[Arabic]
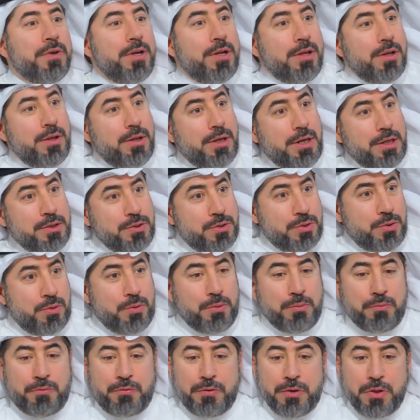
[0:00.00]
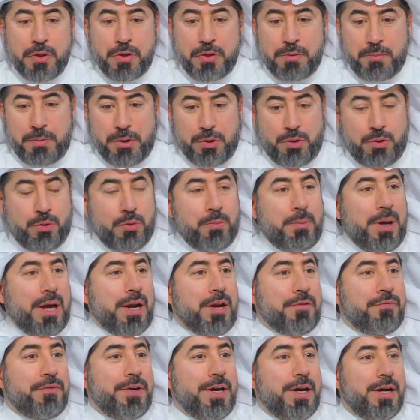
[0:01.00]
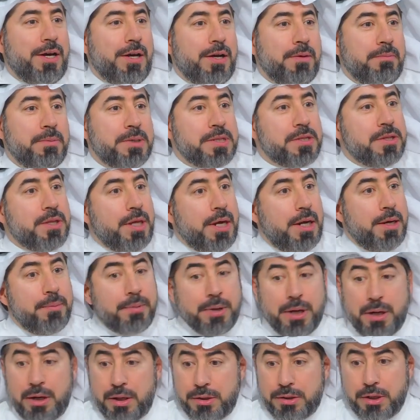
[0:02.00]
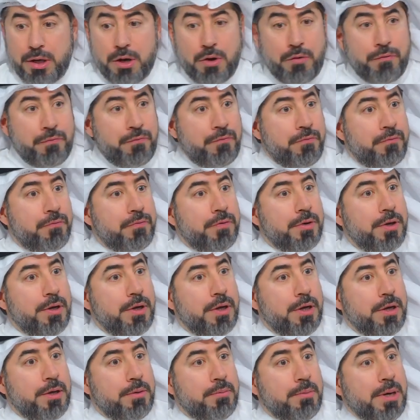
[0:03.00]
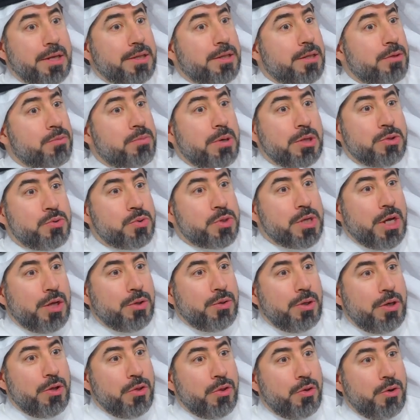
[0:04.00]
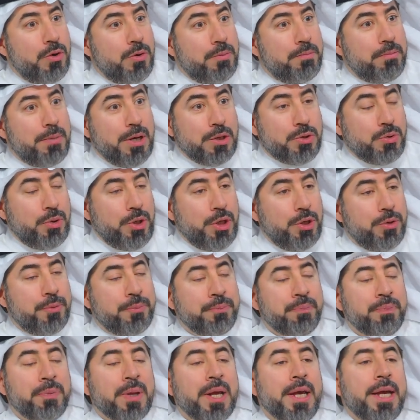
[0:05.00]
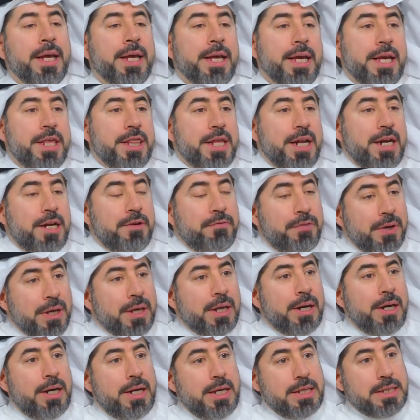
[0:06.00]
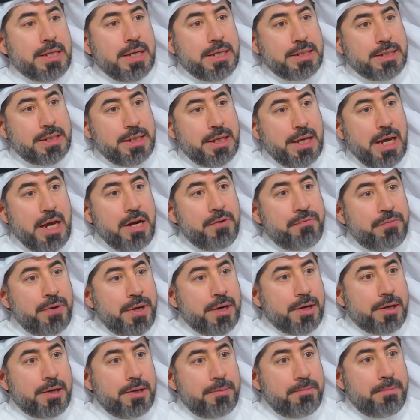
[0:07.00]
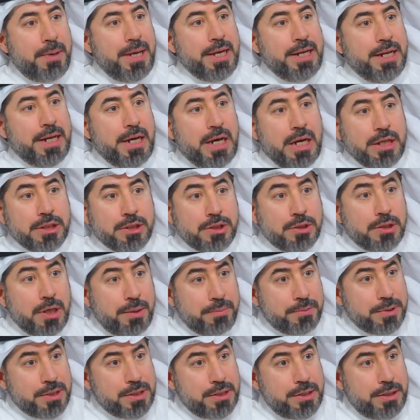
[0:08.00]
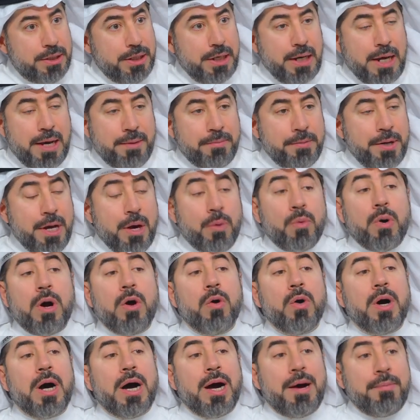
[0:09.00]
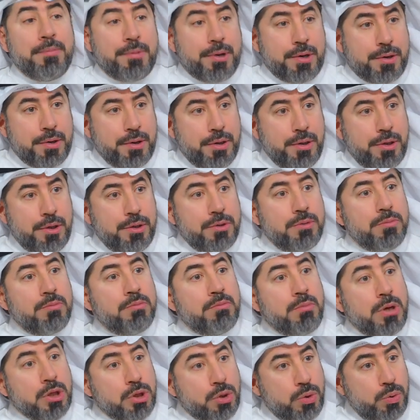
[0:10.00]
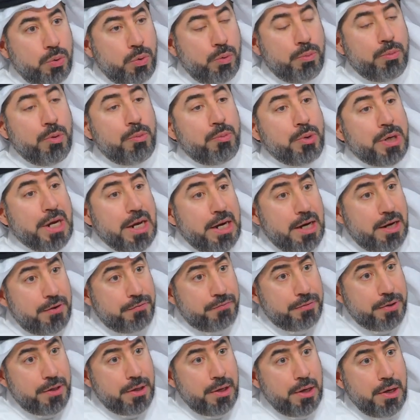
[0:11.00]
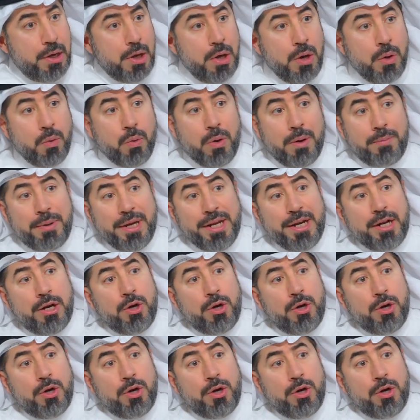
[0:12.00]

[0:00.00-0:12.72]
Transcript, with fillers: ننصر مظلوم عرفناها بس ظالم قال انت كف يا سلام. ما ما تساعد على الظلم ما تعينه إذا الفكرة الأساسية الفرق بين الضبط للأبناء وهو أمر مطلوب ومكلف فيه وبين